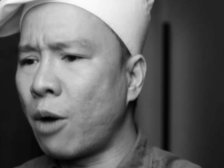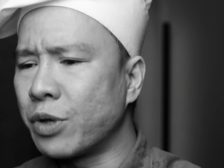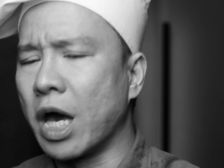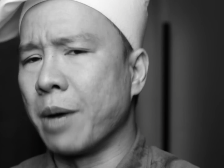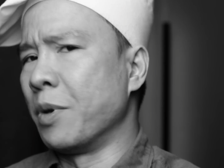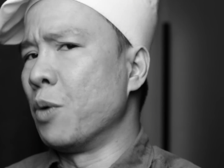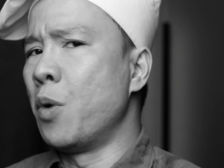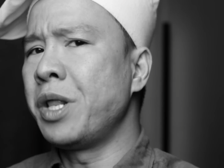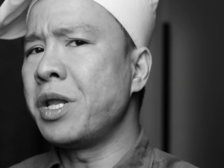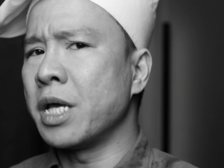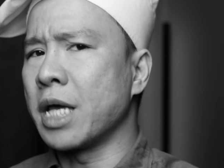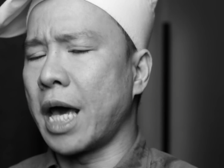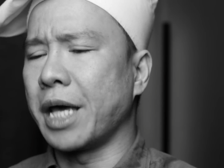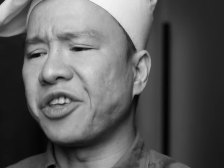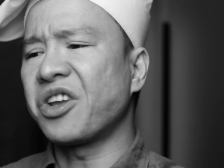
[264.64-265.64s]
tao nhà bị quýnh
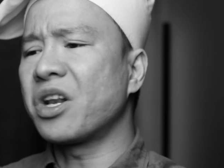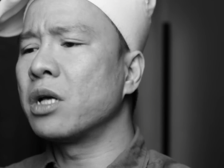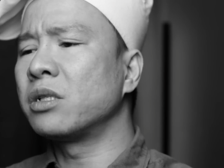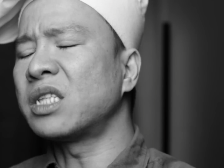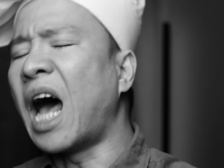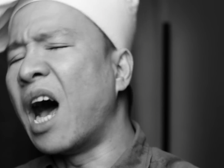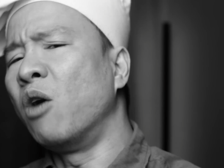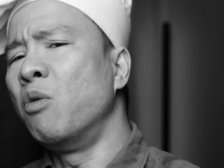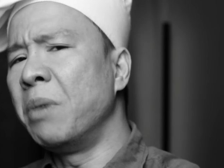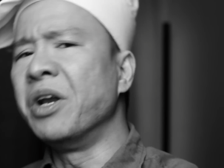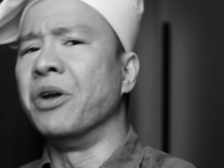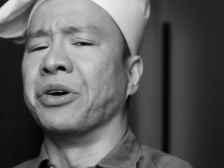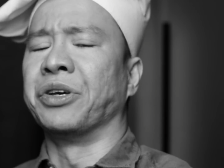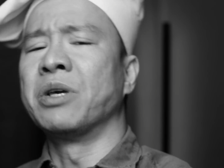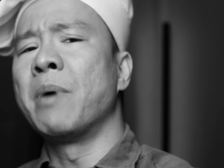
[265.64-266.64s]
như vậy cho nên tao
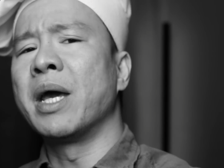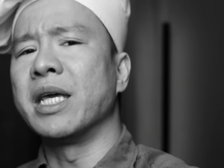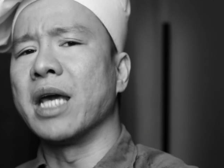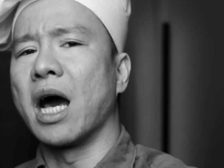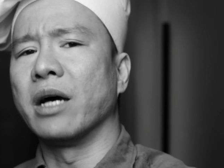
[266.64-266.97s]
mới được như bây